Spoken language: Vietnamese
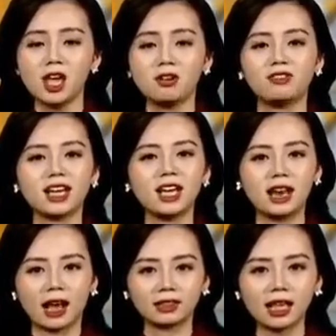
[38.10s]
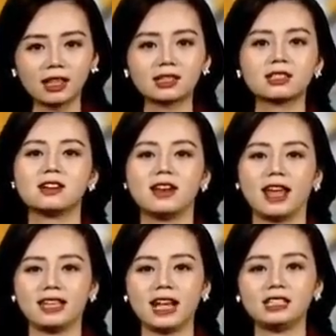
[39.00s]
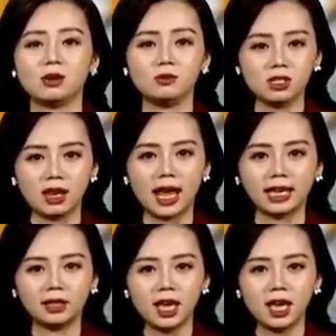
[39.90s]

Và khi nắng tắt, trời lại nhanh chóng trở lạnh.